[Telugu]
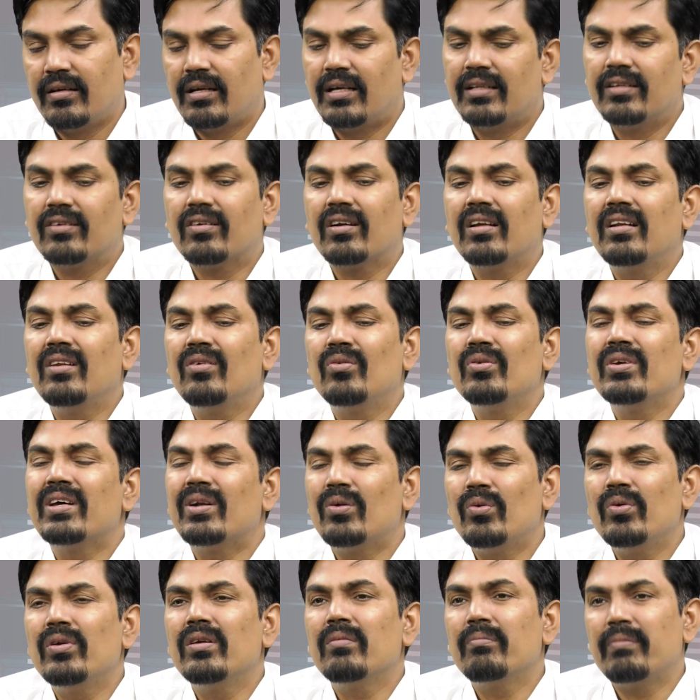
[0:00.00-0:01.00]
అందుకని
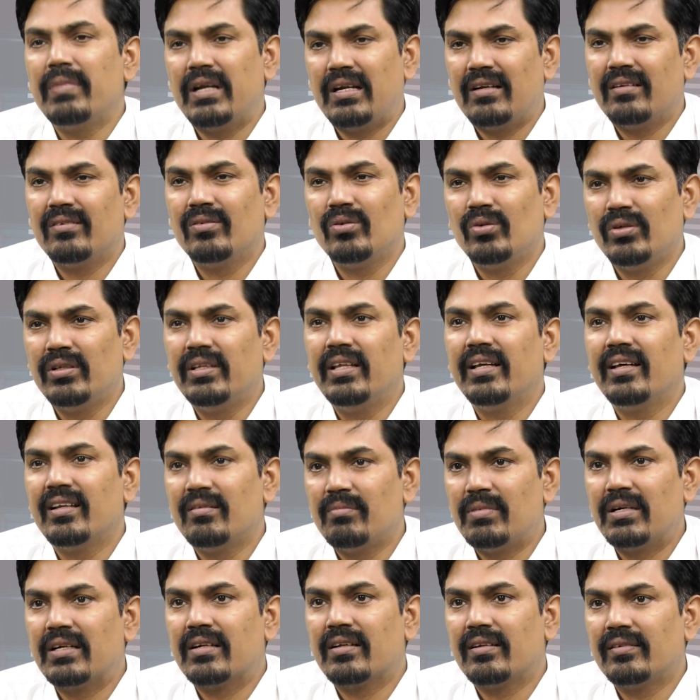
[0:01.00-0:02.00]
వీఆర్ డూయింగ్ గుడ్ థింగ్
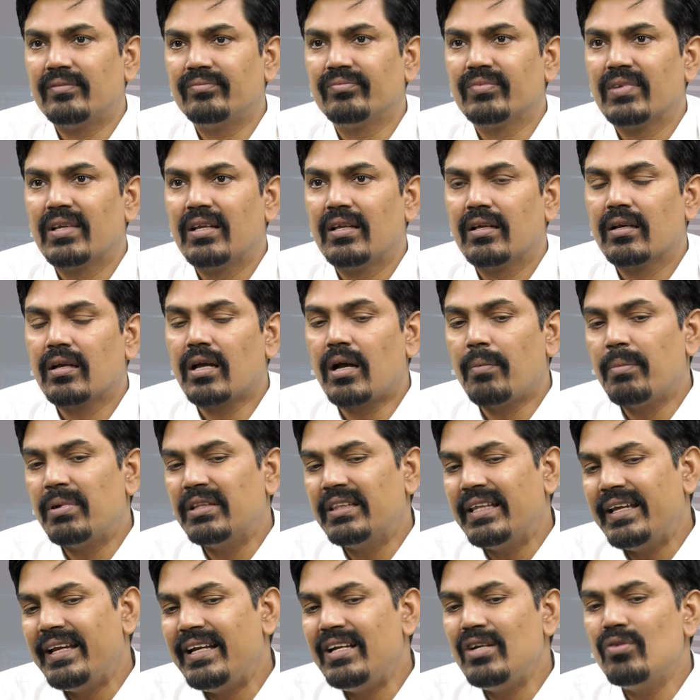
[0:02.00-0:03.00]
అనమాట
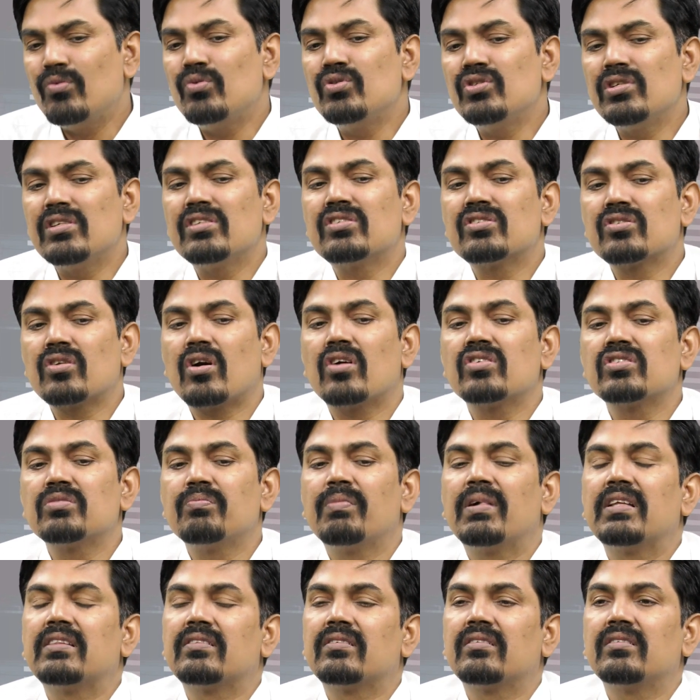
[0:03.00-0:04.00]
కాబట్టి ఇండివిజువల్ స్టాక్స్
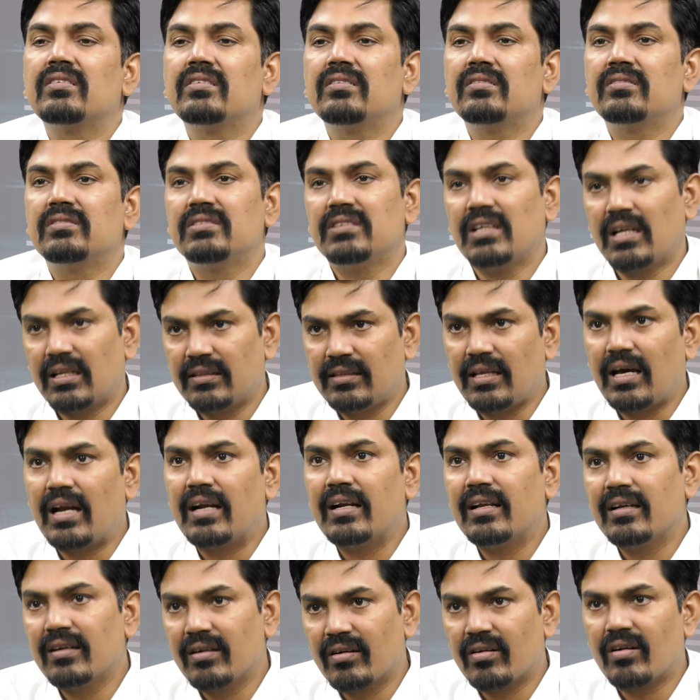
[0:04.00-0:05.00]
మాత్రం చాలా
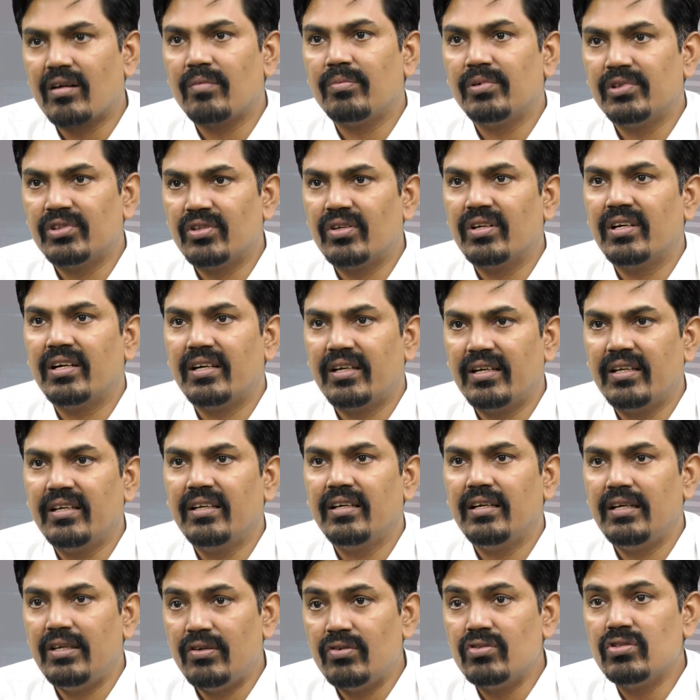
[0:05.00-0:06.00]
దారుణంగా డ్రాప్ అవుతున్నాయండి
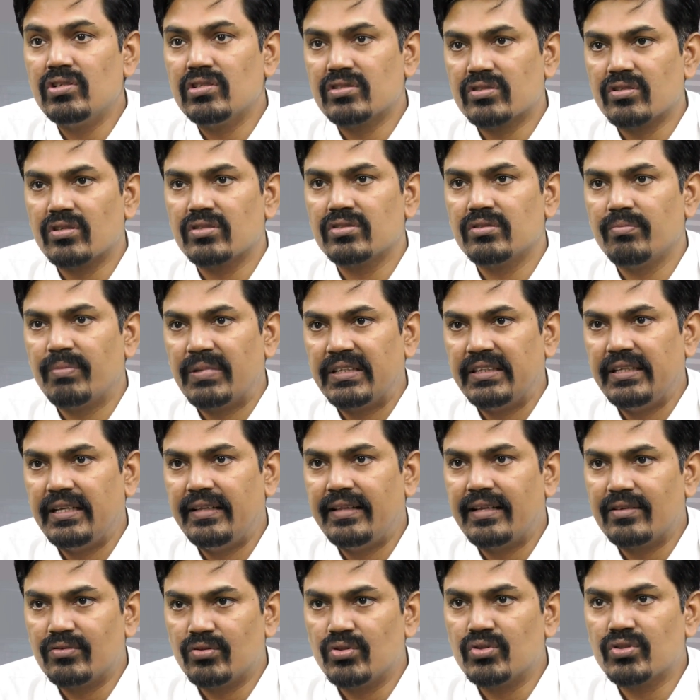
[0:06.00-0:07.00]
ఇండివిజువల్ స్టాక్స్
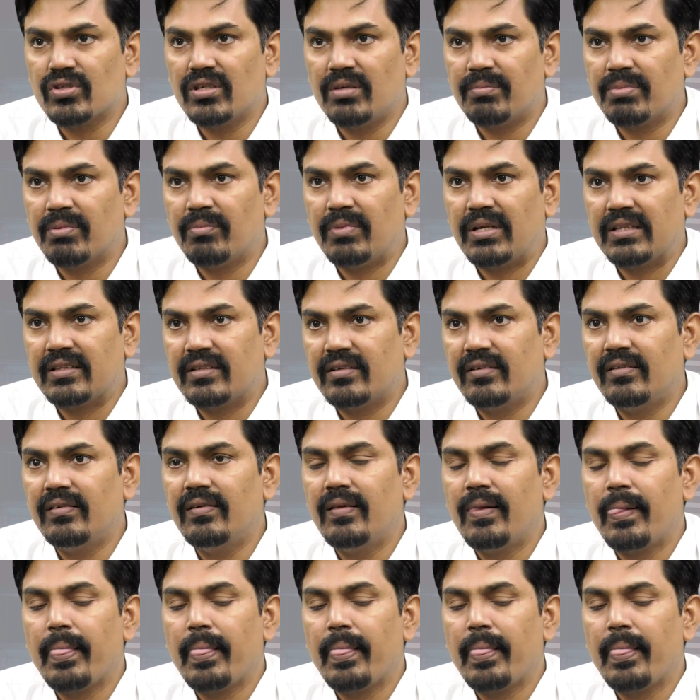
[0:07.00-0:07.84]
దాన్ని చూసుకున్నప్పుడు మాత్రం